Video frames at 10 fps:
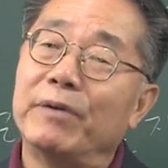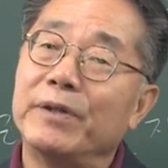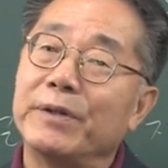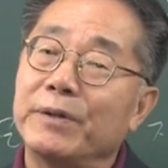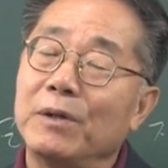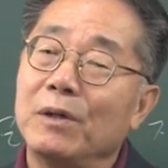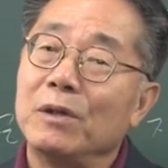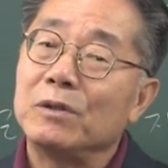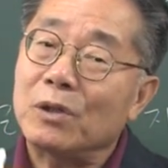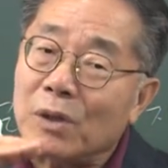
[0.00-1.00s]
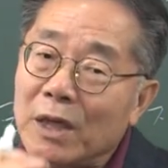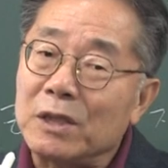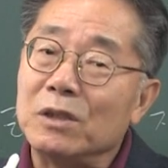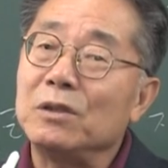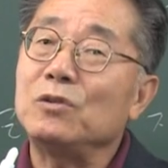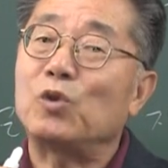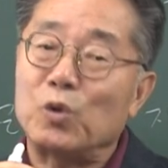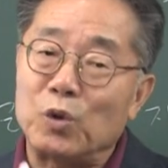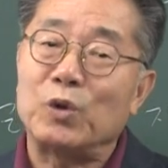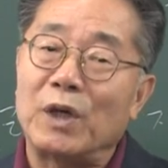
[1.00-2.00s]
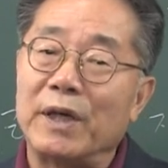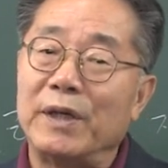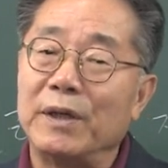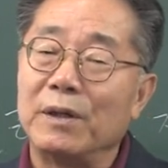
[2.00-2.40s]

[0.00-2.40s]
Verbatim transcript: 말이야. 철학이든 종교든 간에.